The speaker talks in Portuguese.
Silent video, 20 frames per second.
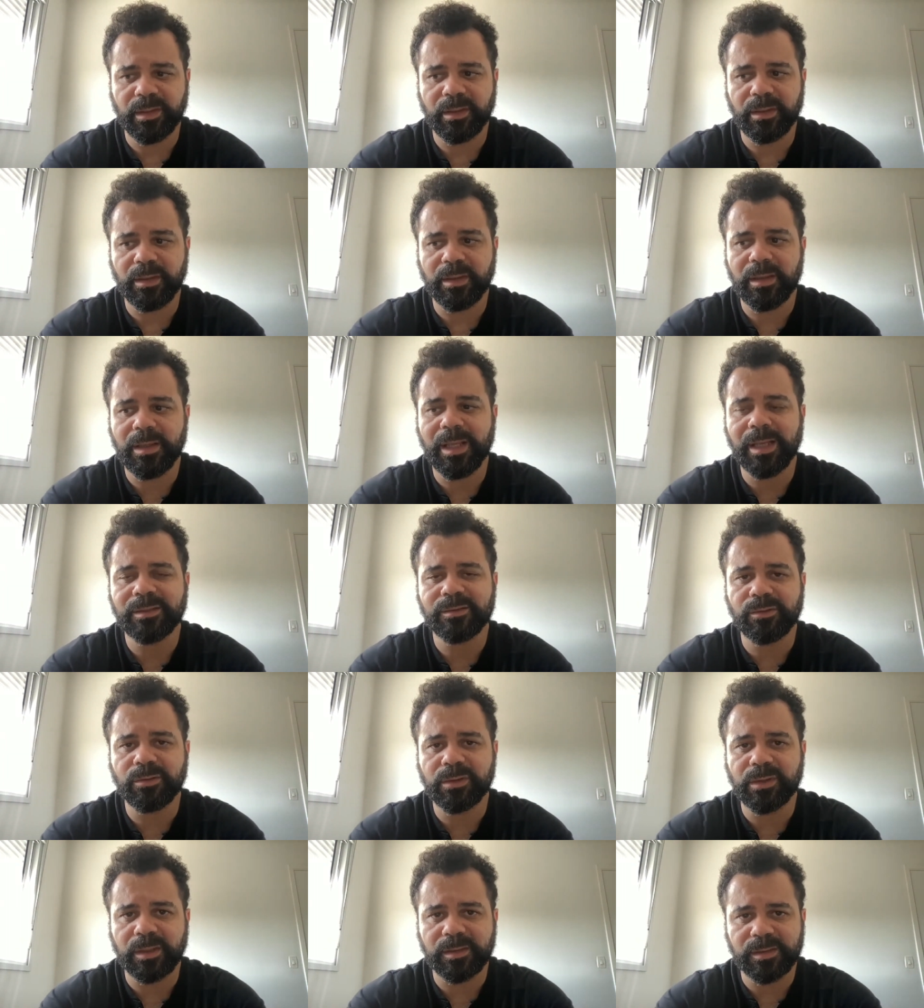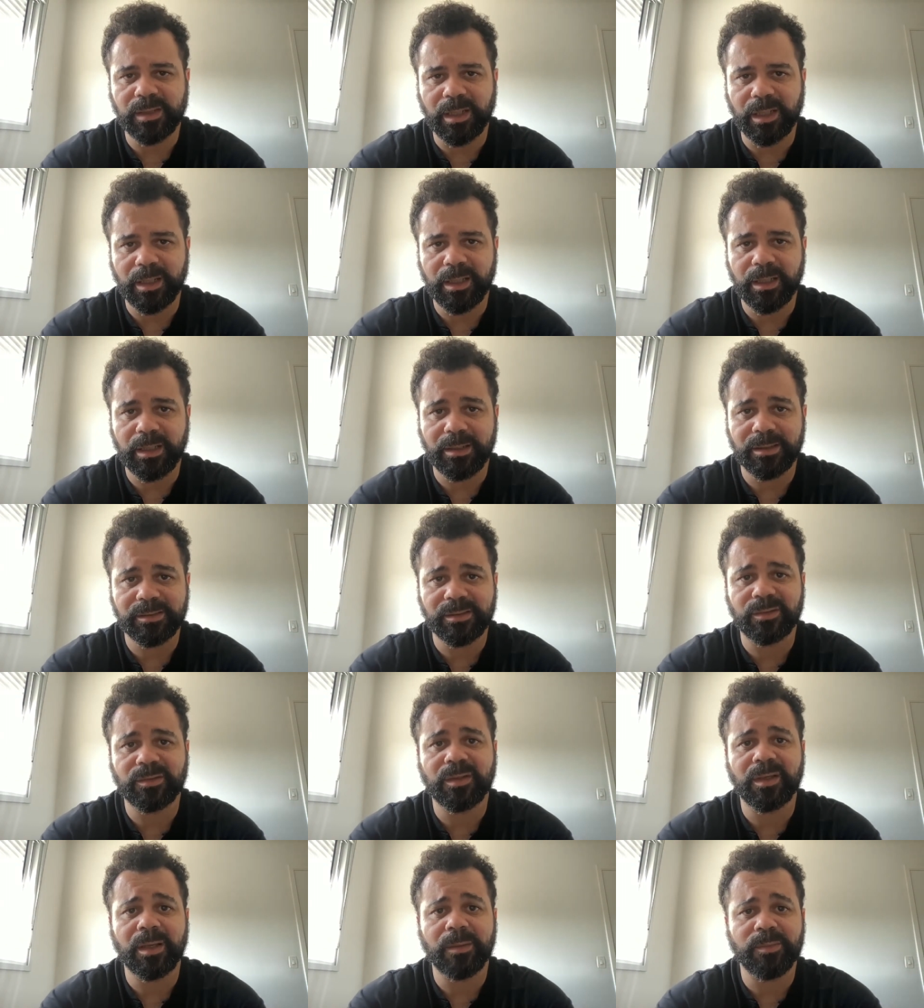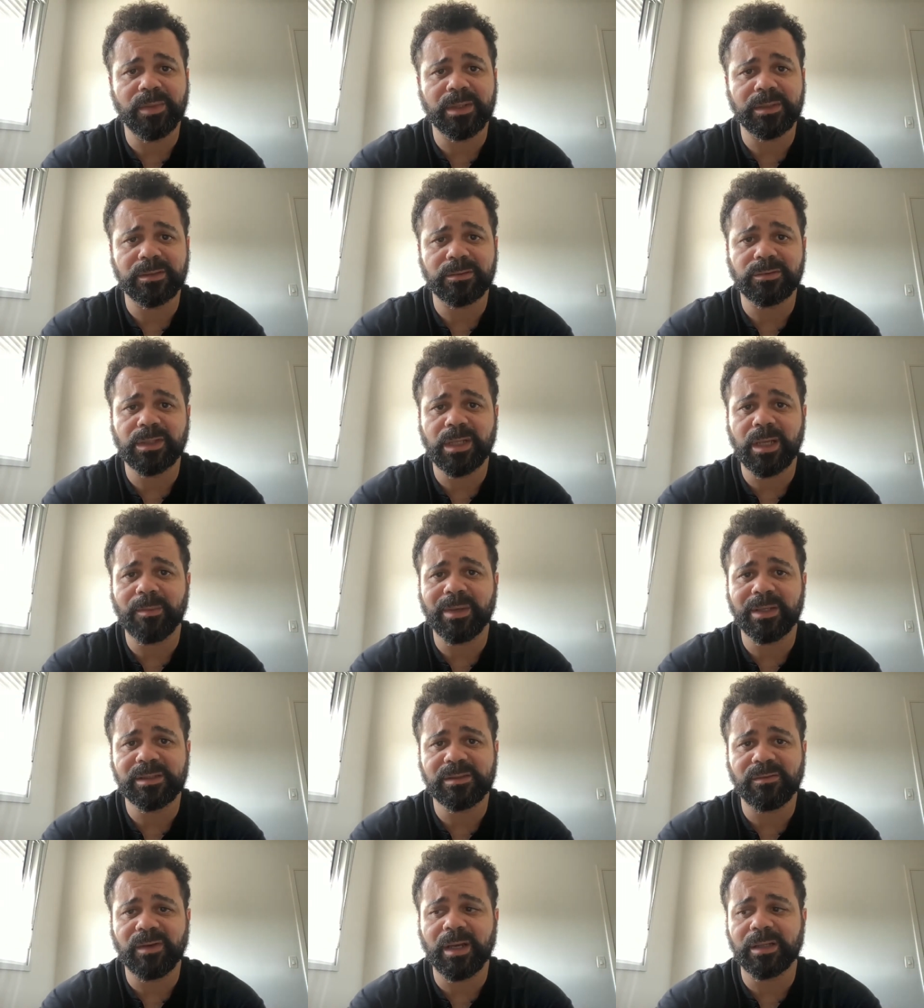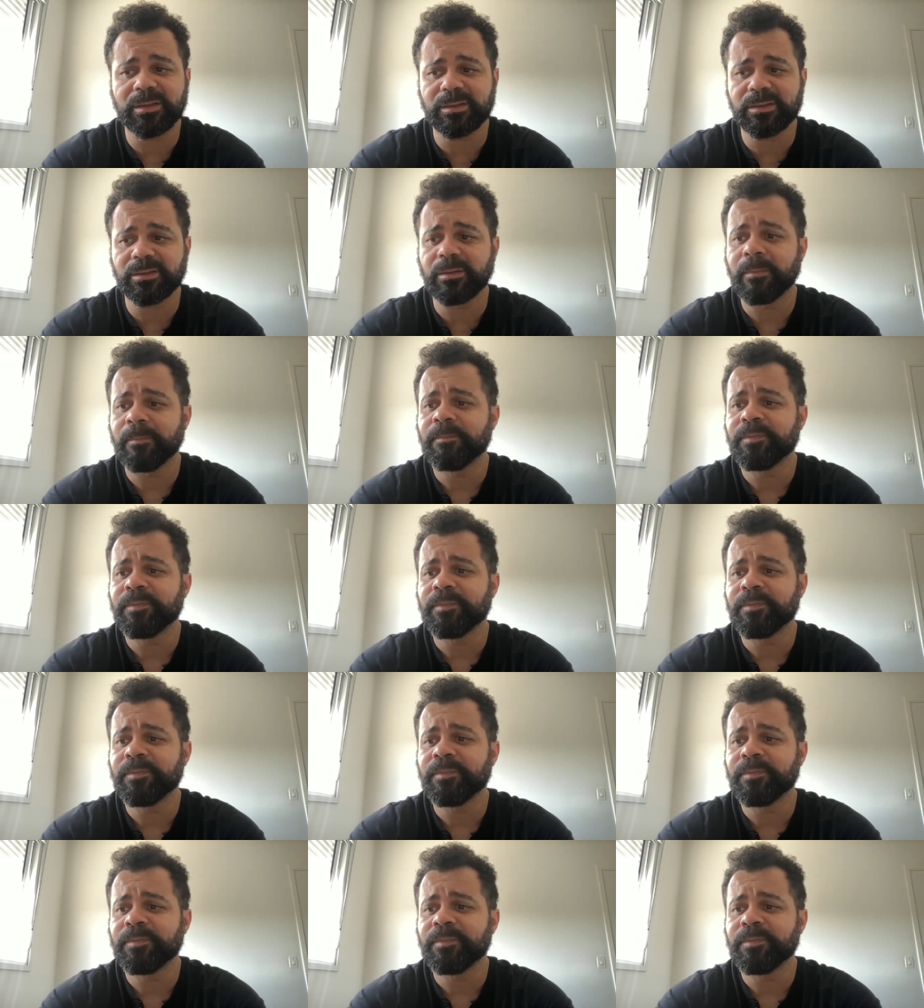Nas outras carreiras, eu tenho a impressão de que é mais fácil.